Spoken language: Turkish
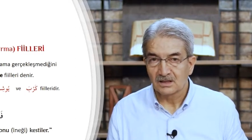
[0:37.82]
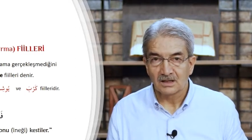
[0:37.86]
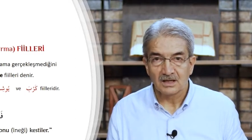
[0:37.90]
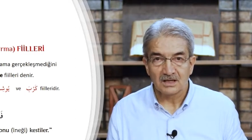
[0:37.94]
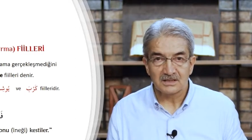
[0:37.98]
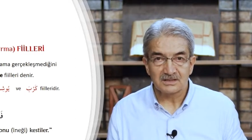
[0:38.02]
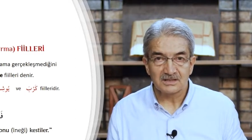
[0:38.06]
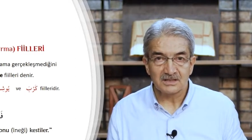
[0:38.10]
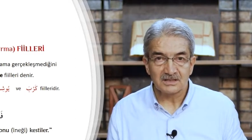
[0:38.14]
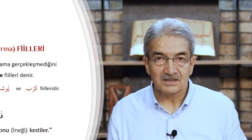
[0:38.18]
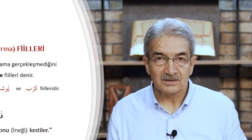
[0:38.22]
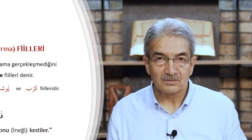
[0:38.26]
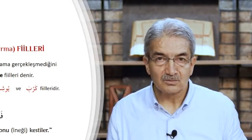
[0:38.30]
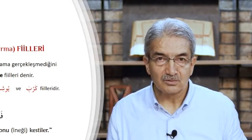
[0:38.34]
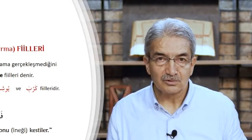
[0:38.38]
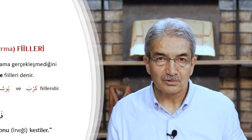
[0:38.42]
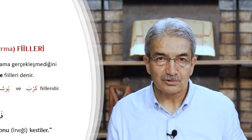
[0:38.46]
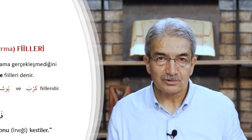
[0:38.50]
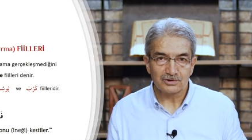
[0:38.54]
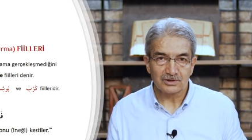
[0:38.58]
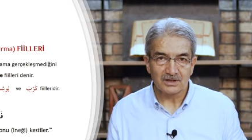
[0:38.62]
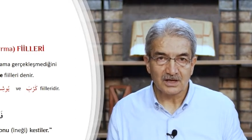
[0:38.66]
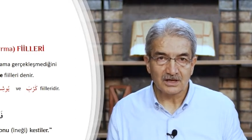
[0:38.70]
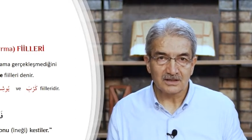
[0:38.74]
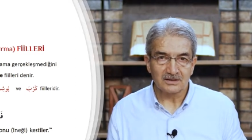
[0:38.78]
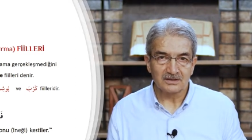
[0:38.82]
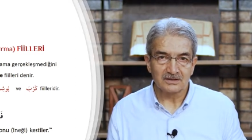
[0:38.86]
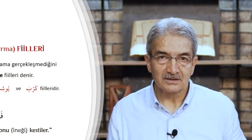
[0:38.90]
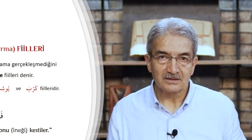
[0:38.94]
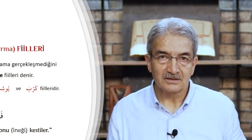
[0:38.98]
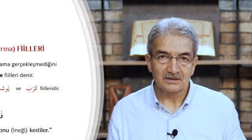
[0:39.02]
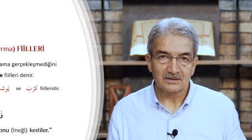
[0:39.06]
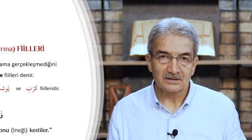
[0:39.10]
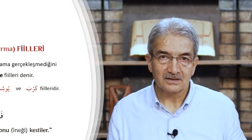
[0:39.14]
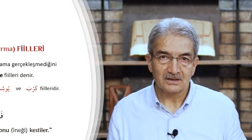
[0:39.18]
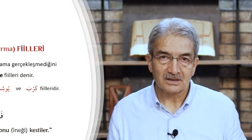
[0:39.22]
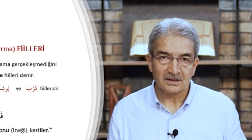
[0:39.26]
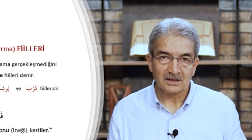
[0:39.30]
Hz.
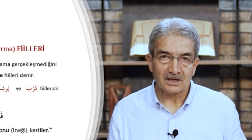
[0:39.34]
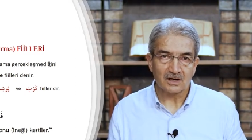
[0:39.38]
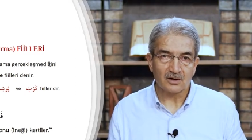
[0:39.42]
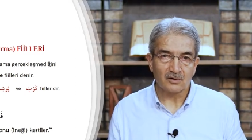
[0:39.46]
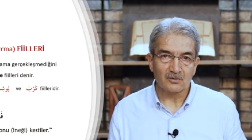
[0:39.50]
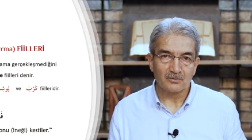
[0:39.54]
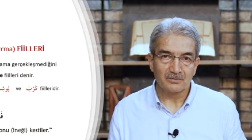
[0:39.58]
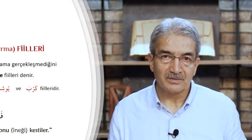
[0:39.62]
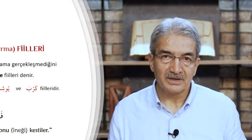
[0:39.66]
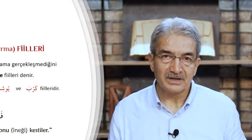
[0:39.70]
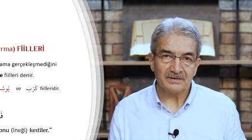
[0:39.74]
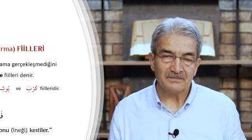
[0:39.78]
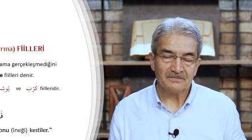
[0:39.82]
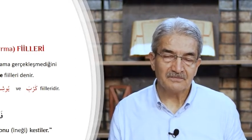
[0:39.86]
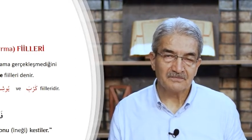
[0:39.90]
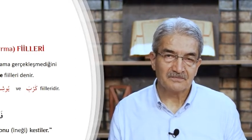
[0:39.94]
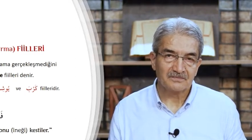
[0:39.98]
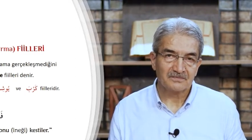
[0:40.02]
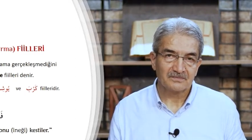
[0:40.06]
Musa'nın kavmi